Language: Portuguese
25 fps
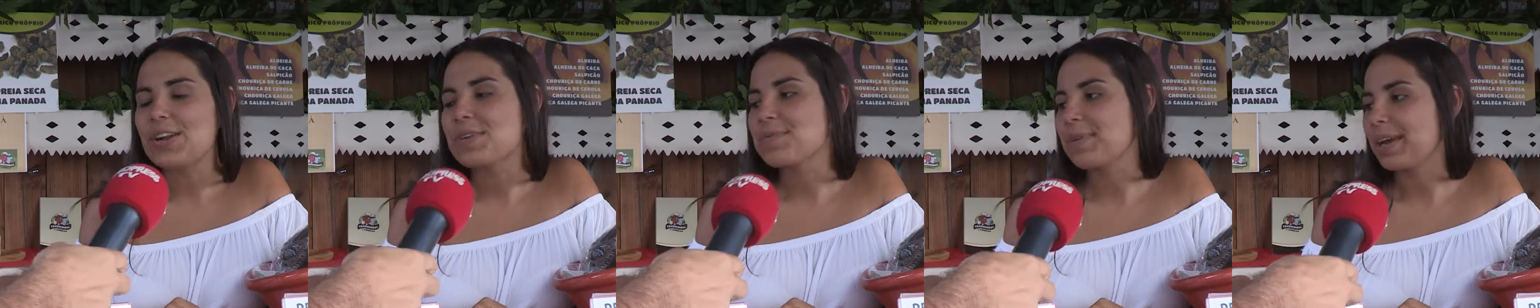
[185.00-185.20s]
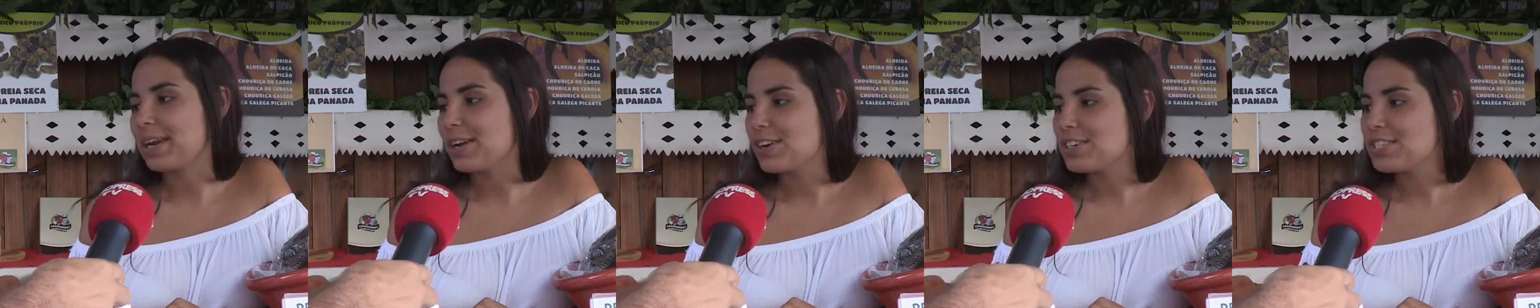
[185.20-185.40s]

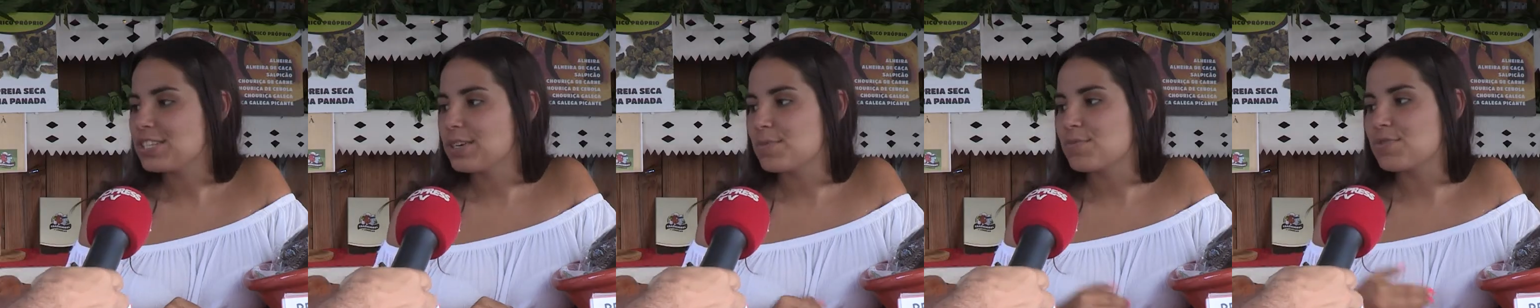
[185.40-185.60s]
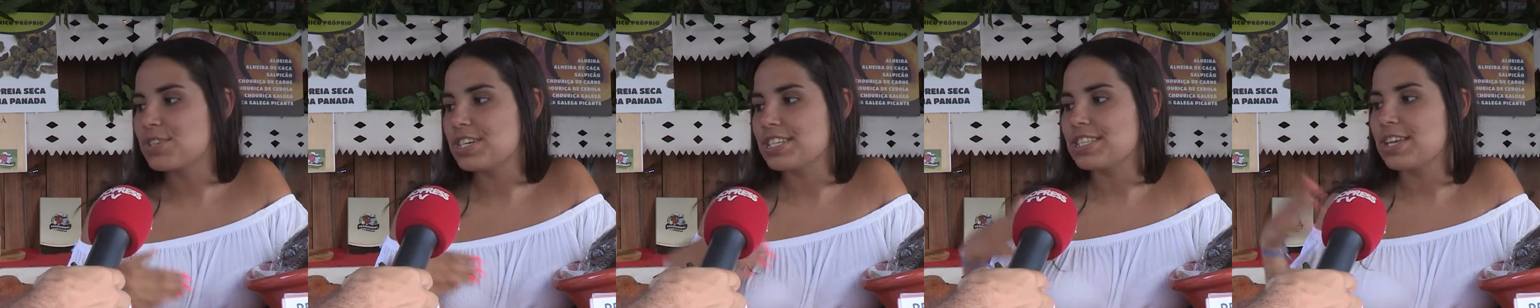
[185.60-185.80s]
bem, nós
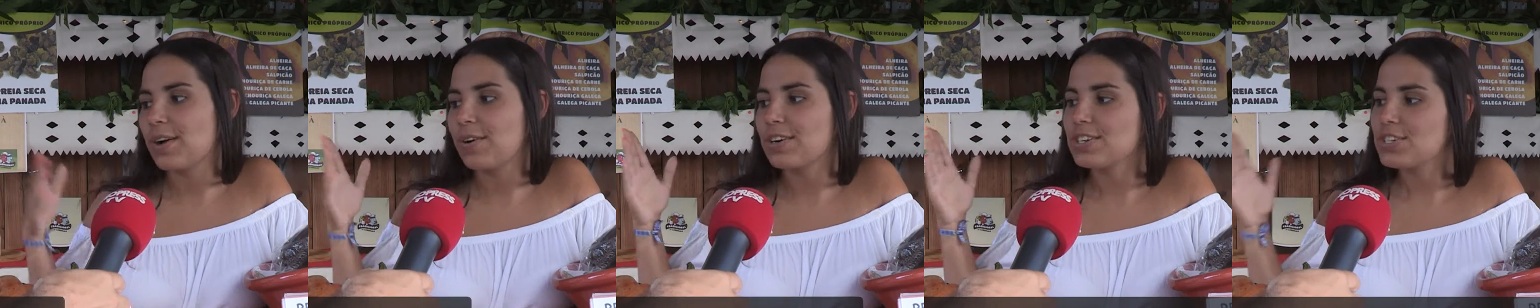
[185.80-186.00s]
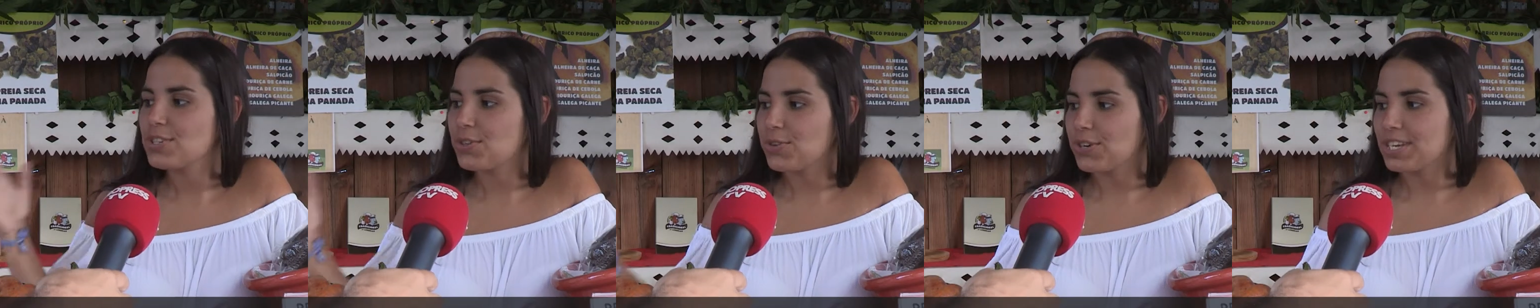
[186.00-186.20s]
temos então a
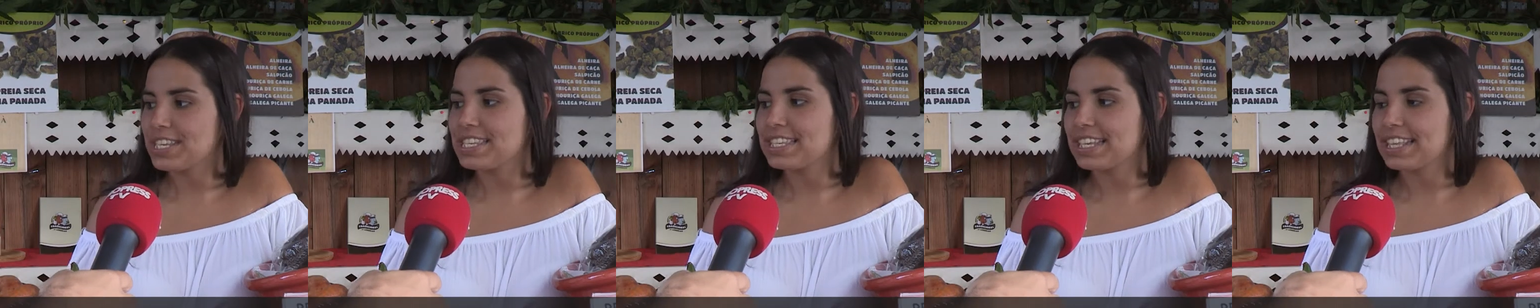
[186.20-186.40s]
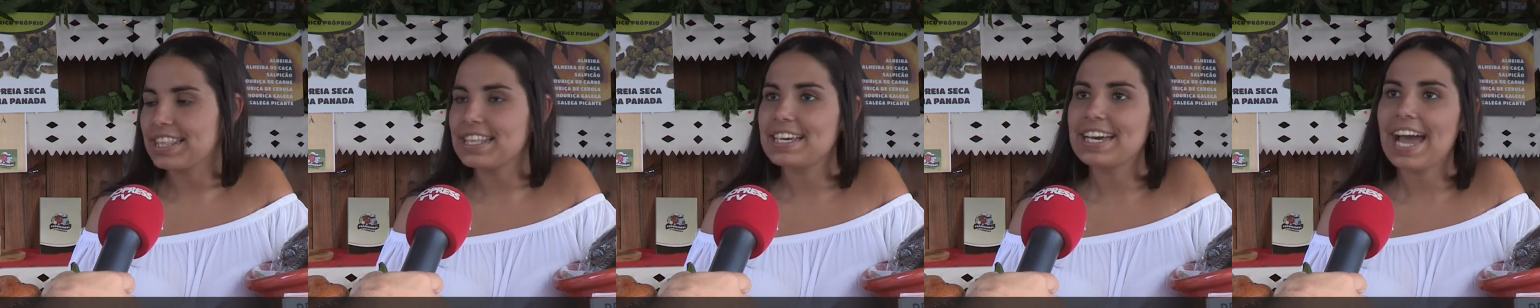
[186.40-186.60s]

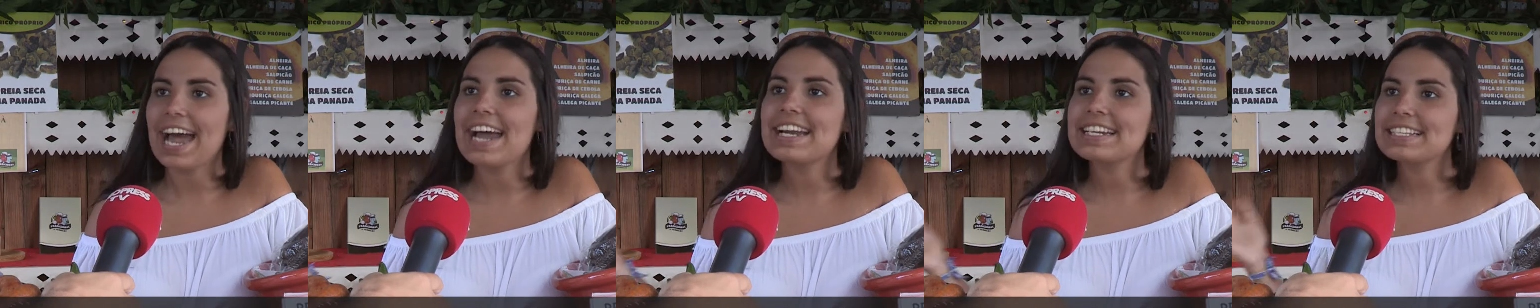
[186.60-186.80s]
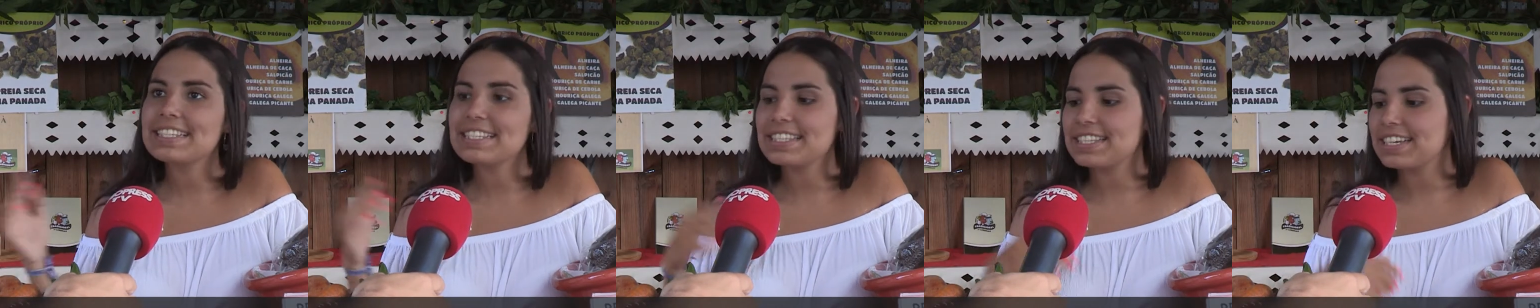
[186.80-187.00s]
chouriça de
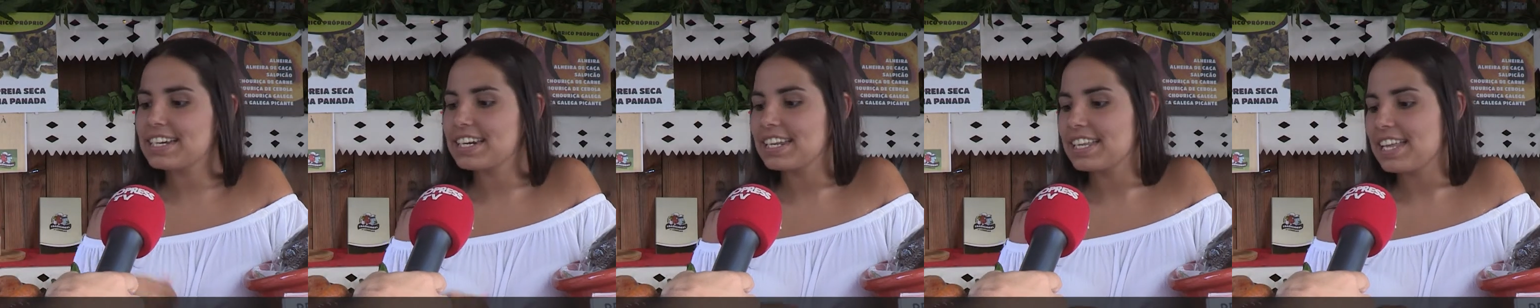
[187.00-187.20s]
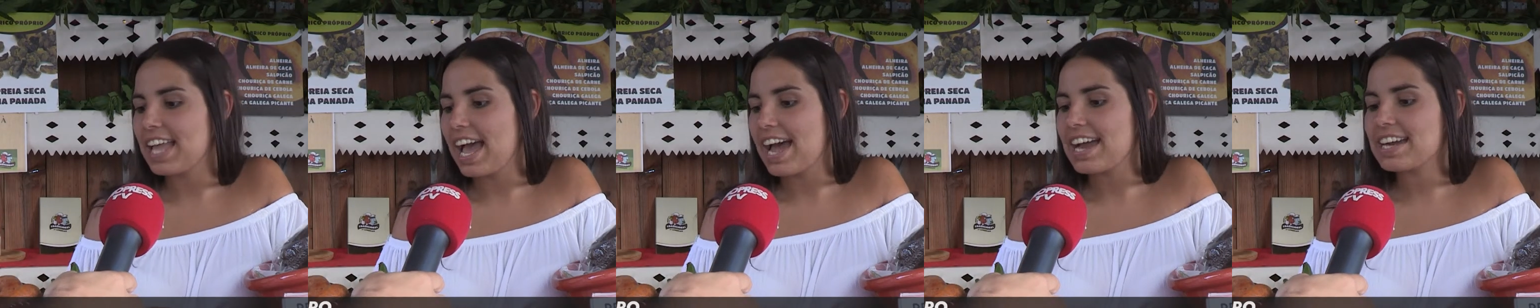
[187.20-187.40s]
carne de
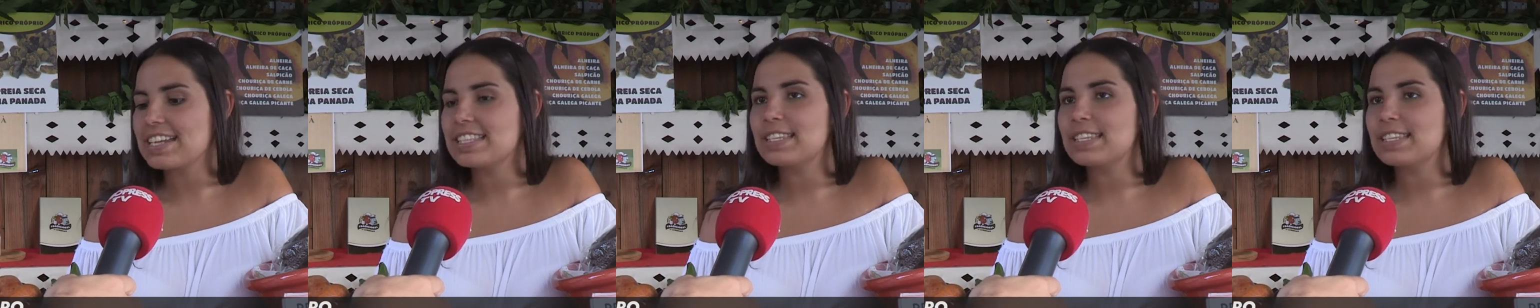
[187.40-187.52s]
grelhar,